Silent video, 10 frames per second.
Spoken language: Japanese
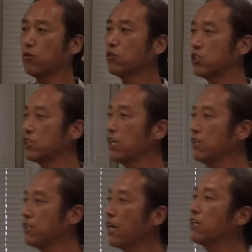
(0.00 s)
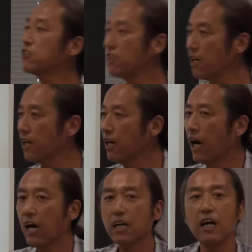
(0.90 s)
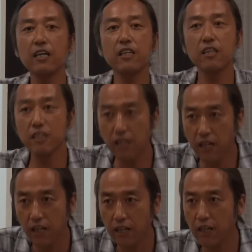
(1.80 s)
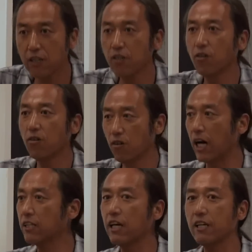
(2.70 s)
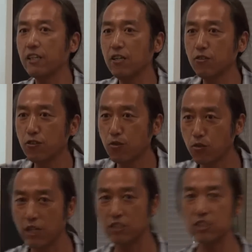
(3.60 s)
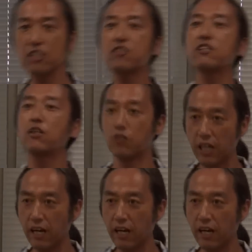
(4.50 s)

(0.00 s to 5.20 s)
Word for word: この自然に対して破壊的な影響を与えているっていうことは事実なの